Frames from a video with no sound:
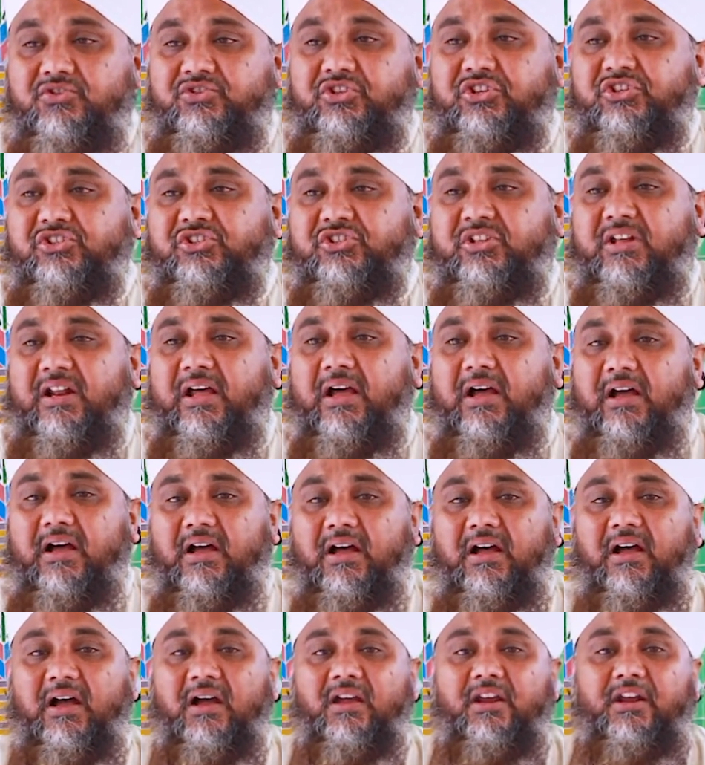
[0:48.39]
जिस तरह
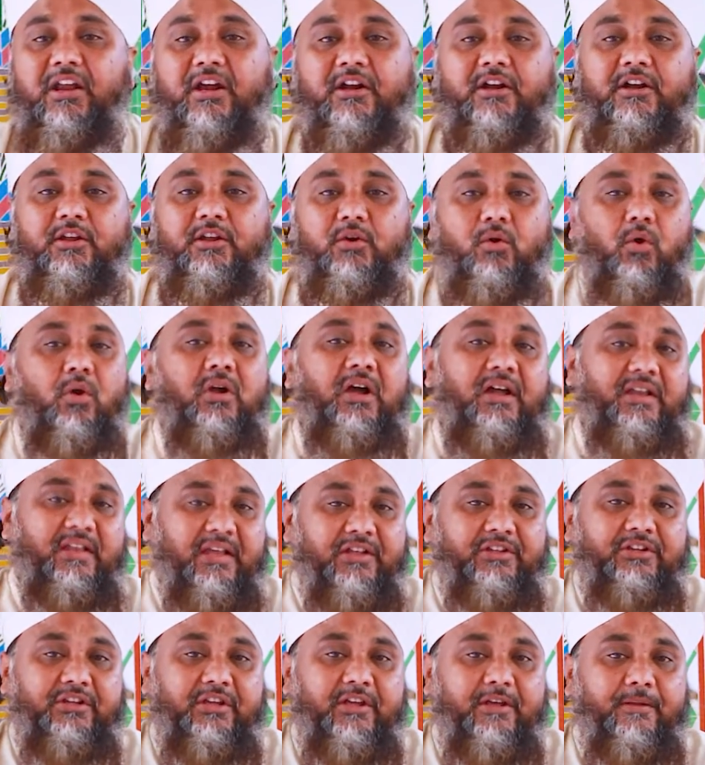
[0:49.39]
आग लकड़ी को खा
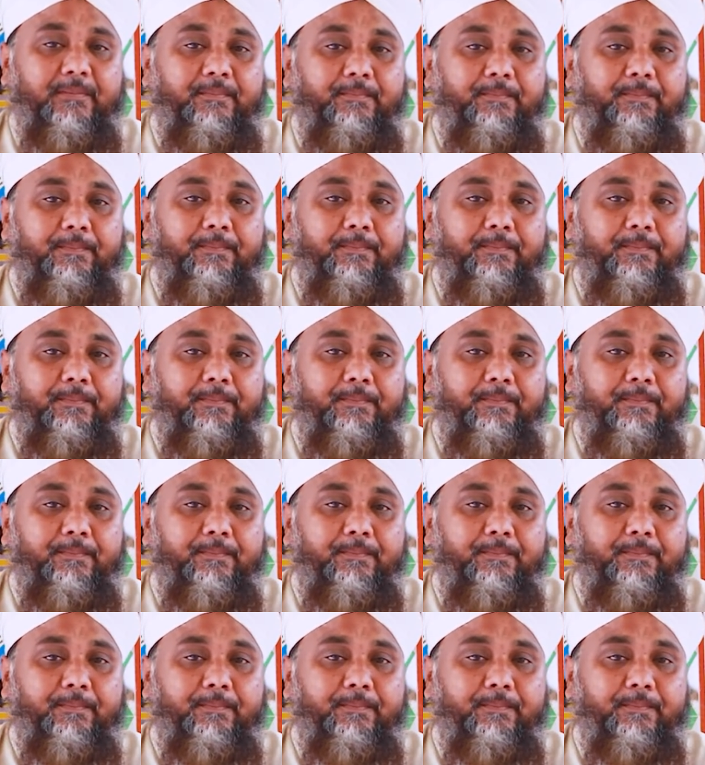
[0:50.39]
जाती है